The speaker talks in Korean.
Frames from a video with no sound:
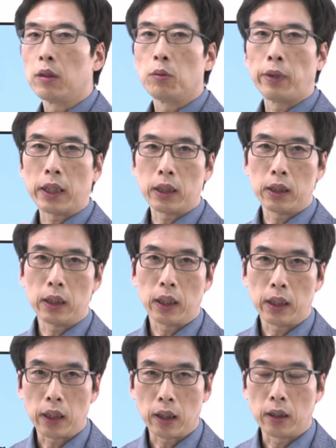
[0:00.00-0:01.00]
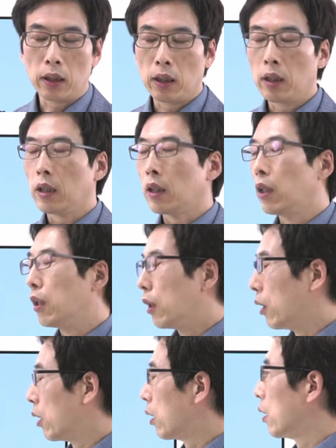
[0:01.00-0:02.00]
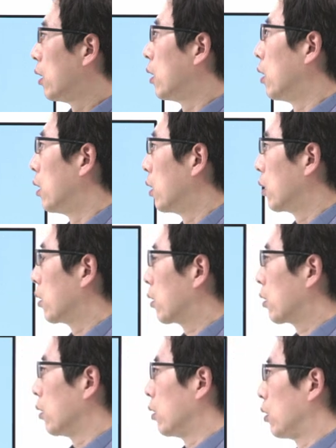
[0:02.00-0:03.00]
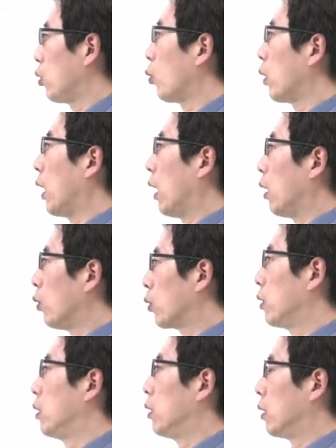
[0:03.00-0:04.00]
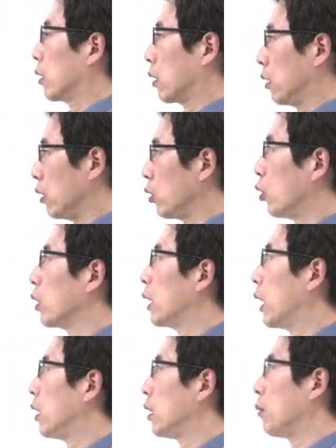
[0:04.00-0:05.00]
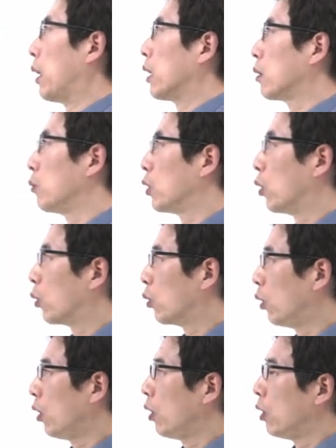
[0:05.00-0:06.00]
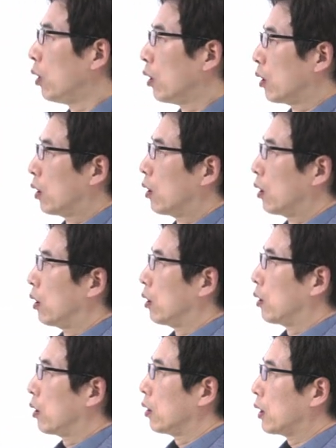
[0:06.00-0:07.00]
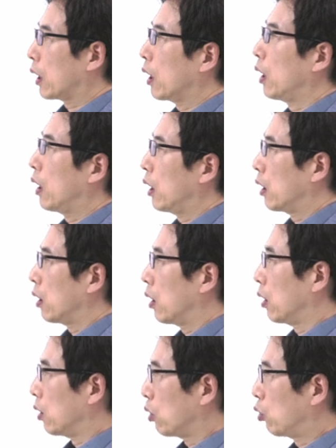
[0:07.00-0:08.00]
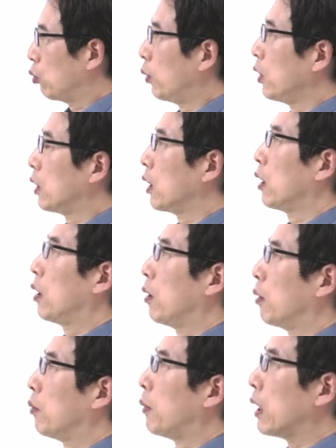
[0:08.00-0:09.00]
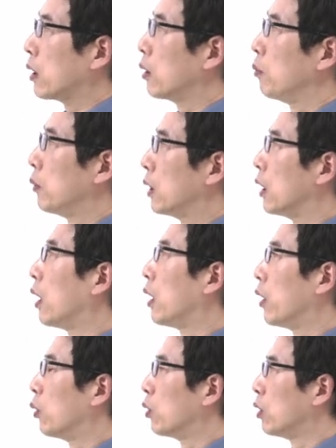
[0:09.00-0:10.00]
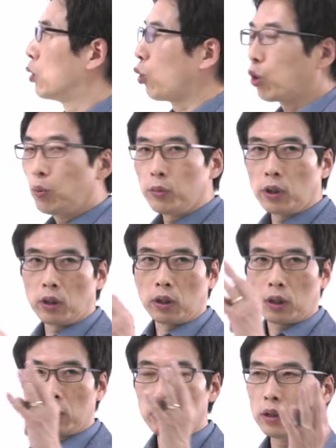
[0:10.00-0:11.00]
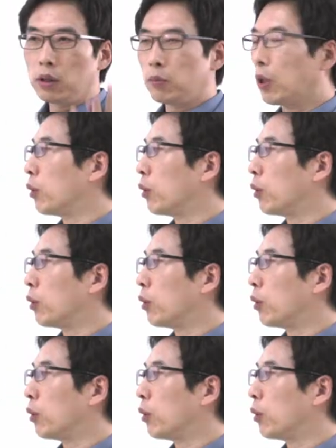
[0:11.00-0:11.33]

아니면 백신에 대한 어, 어, 그 효과 혹은 그 응용이 되는지 말씀드렸고 어, 제가 어, 두 번째 말씀드릴 내용은 조금 더 큰